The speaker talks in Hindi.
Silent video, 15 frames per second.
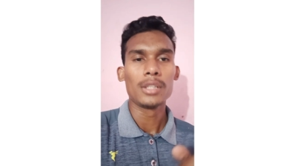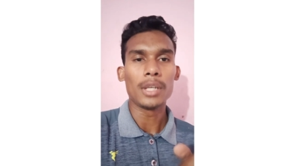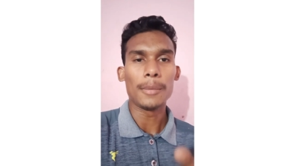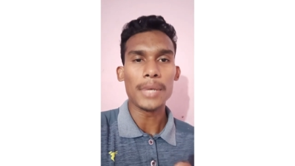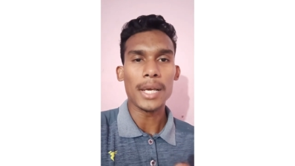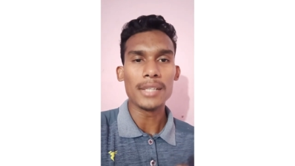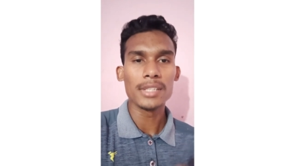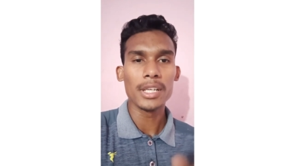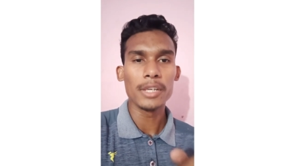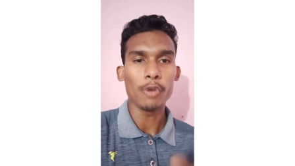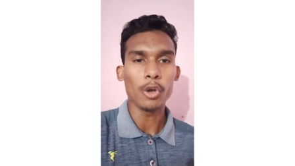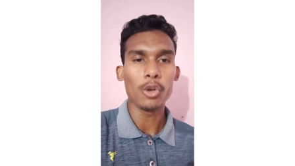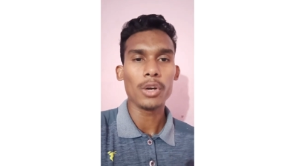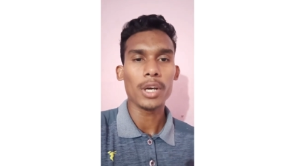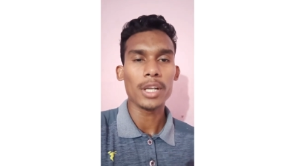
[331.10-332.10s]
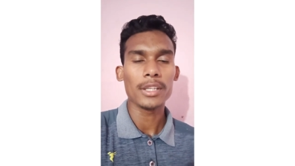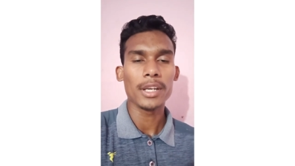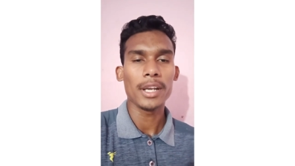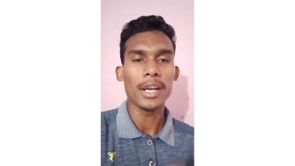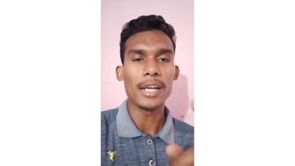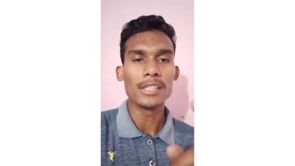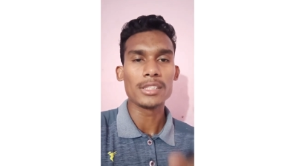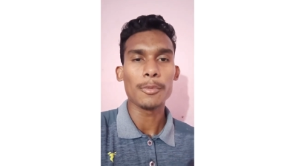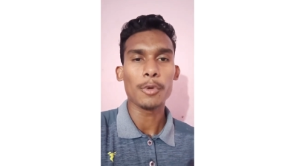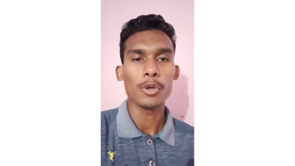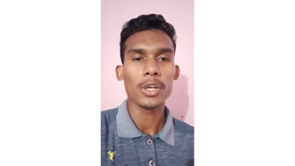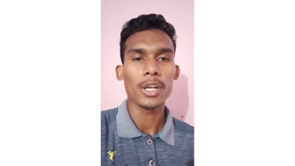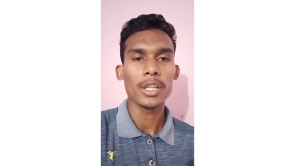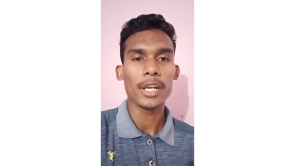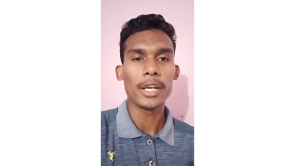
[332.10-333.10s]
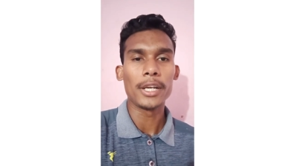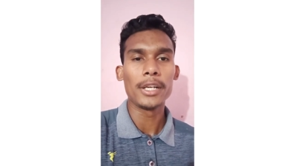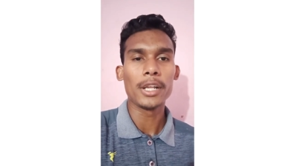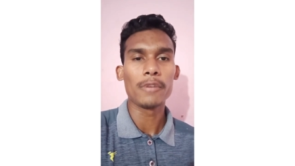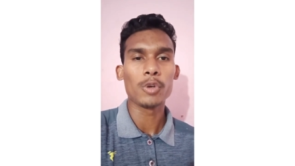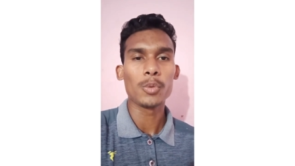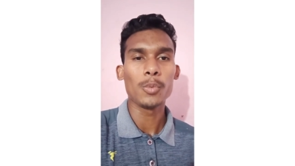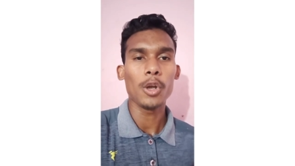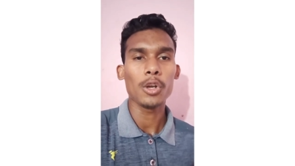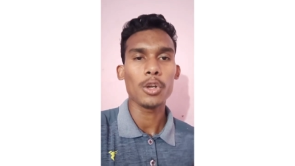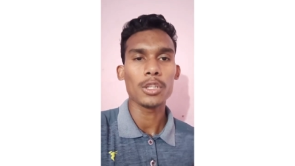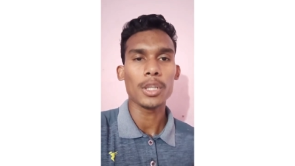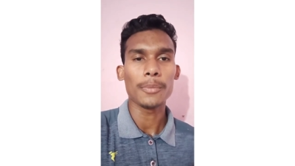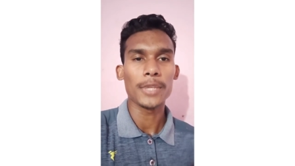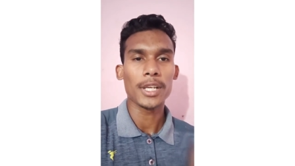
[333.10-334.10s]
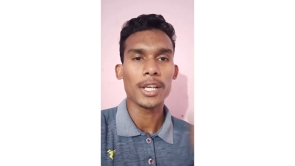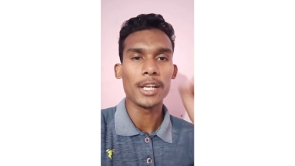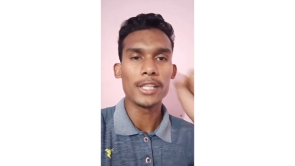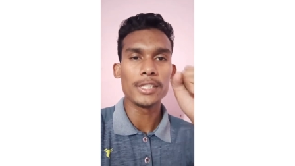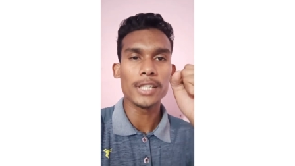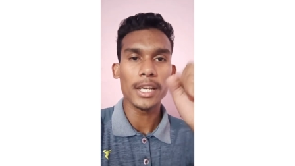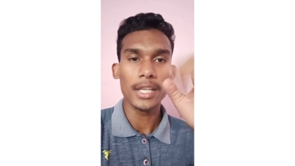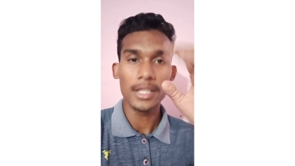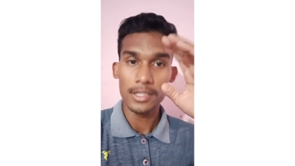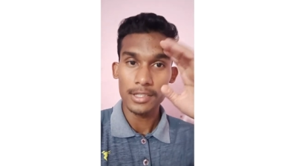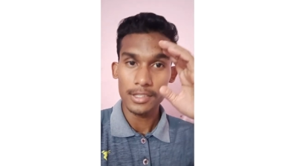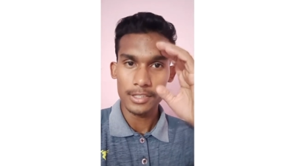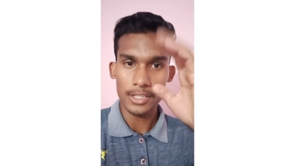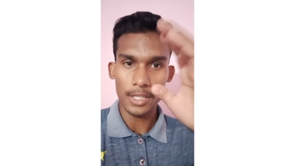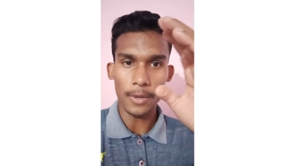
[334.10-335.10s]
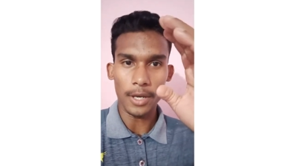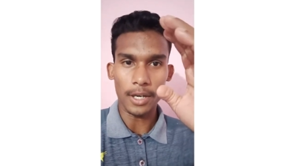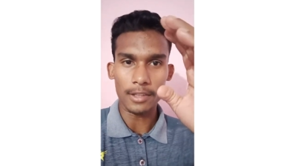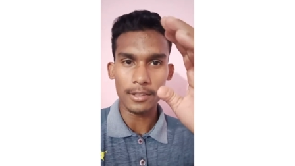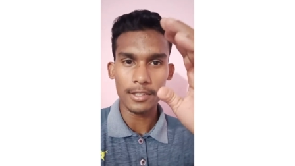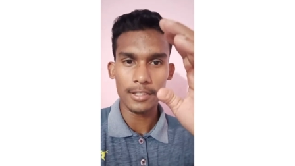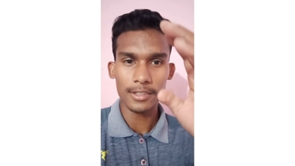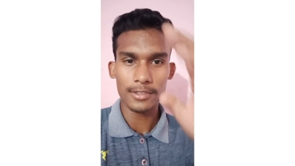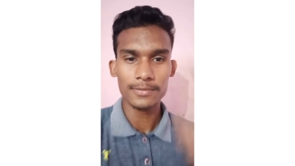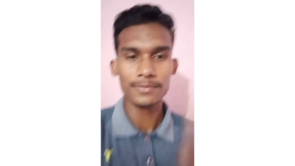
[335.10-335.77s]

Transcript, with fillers: अब ऐसे ही फॉलो करते रहिए एंड सपोर्ट करते रहिए इंडियन फुटबॉल को तब तक के लिए जय हिंद जय भारत